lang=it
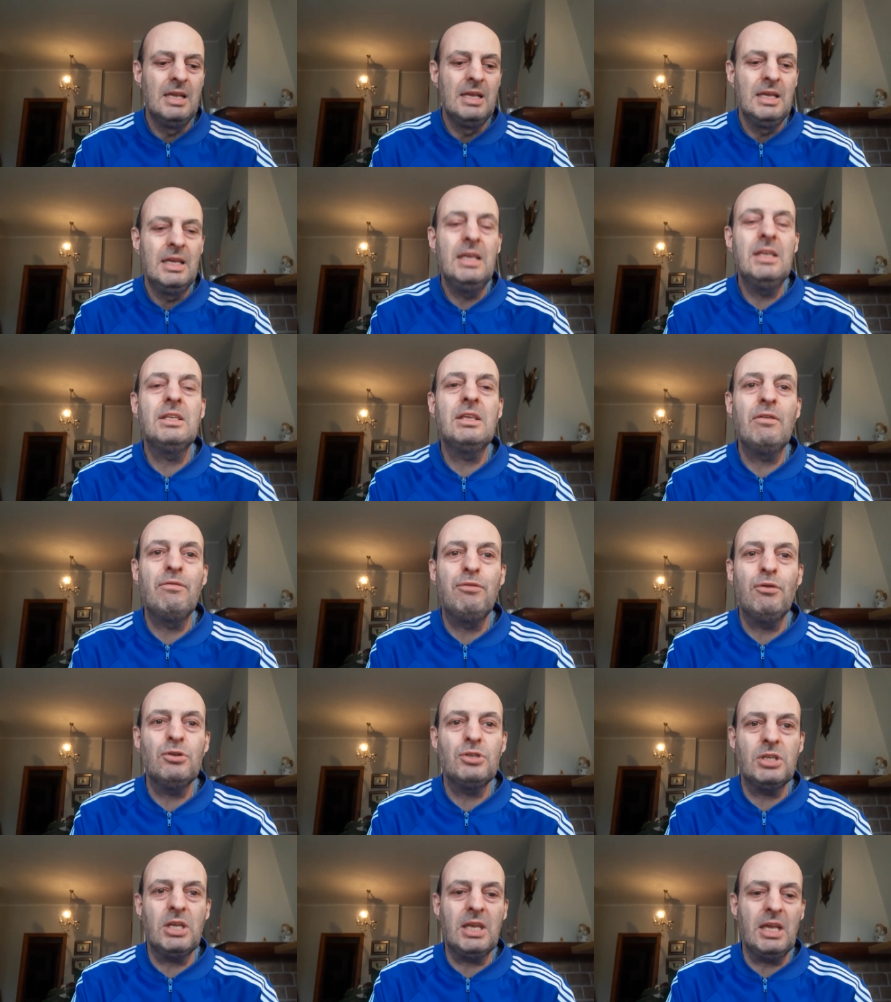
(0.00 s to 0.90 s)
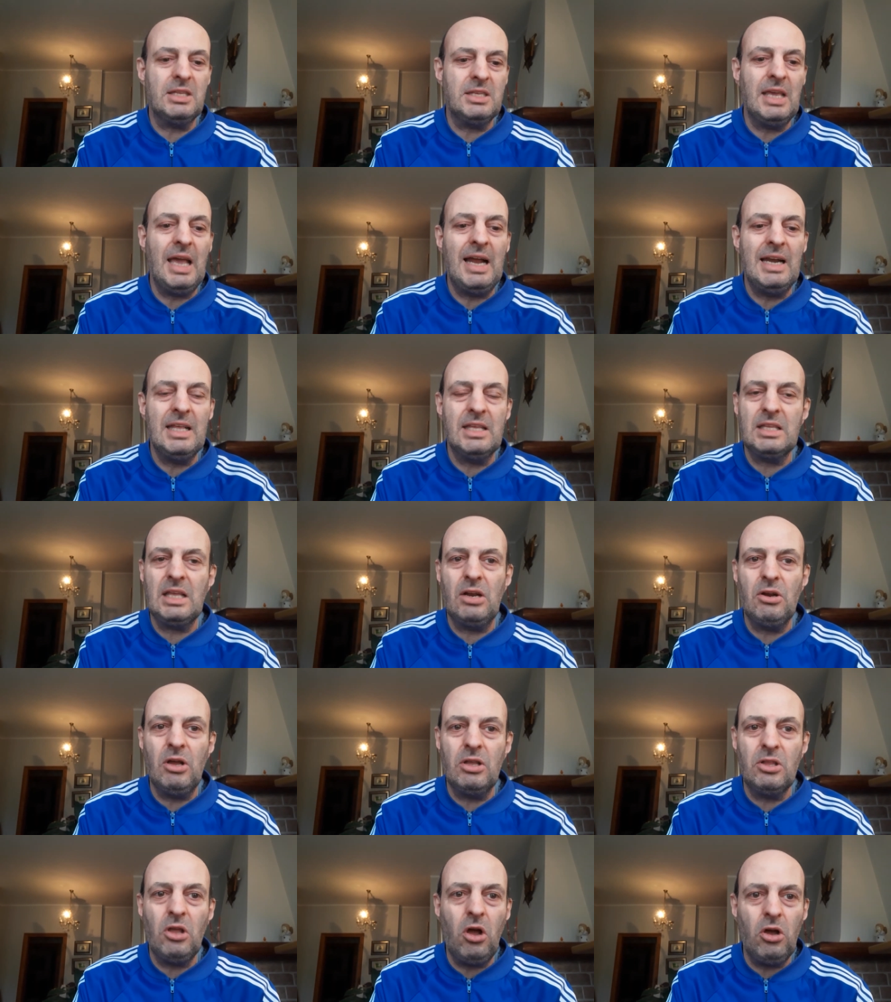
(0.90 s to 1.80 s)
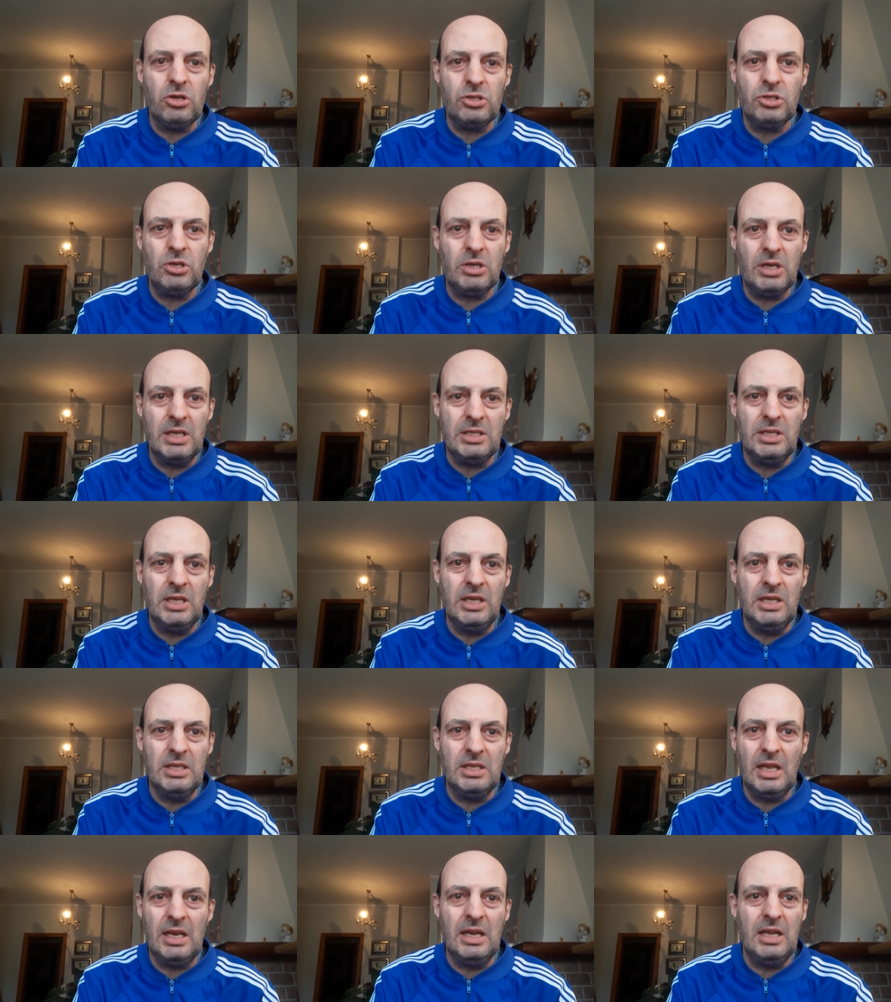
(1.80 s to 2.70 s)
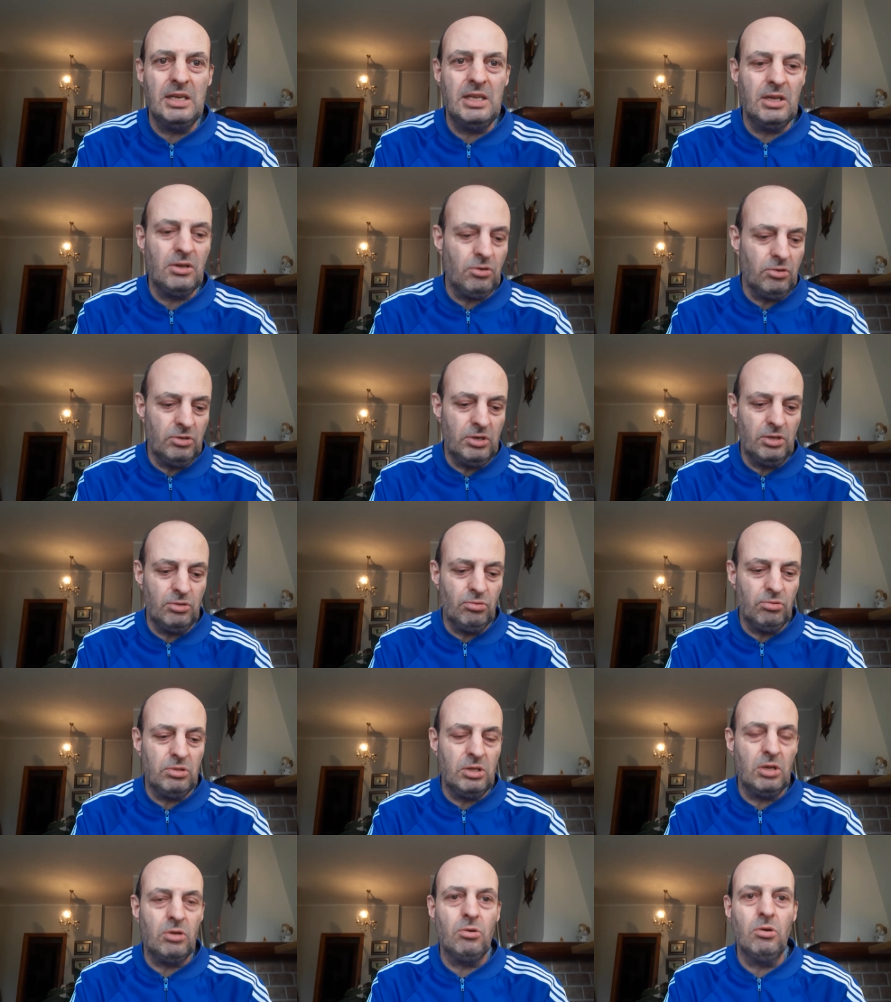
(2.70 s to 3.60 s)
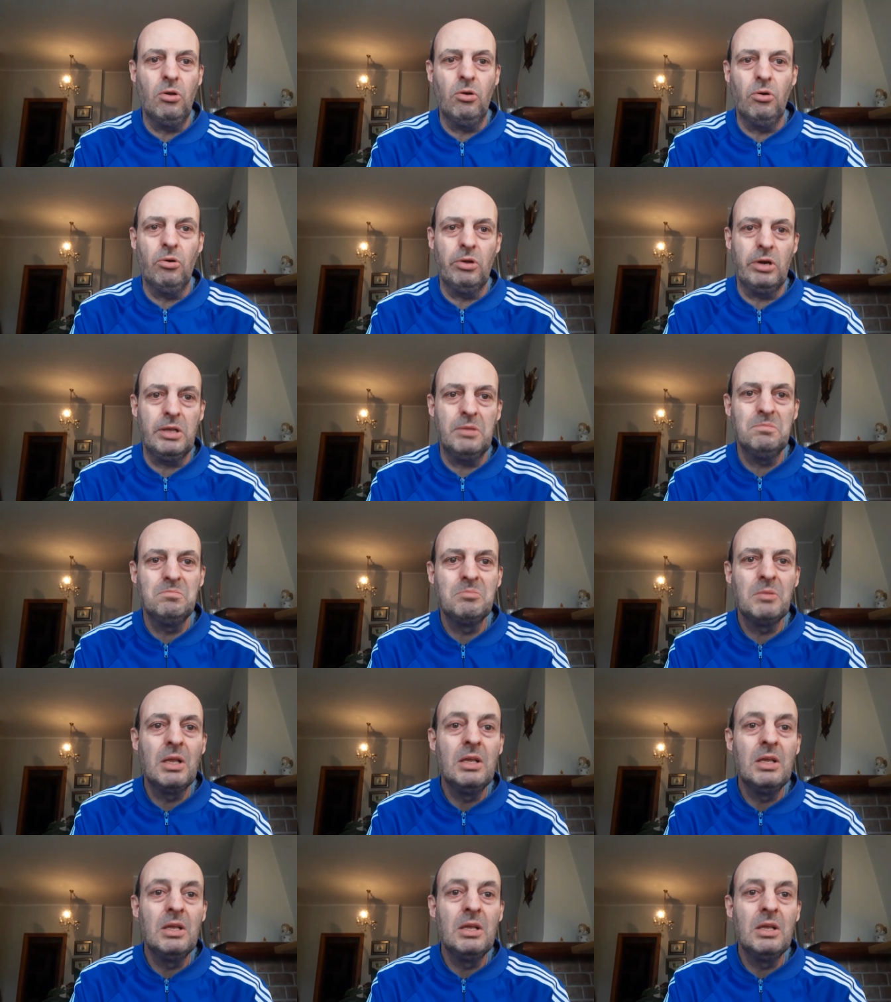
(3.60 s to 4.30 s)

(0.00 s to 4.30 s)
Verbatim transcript: i tifosi che ti alitano addosso, che ti, te ne dicono di tutti i colori.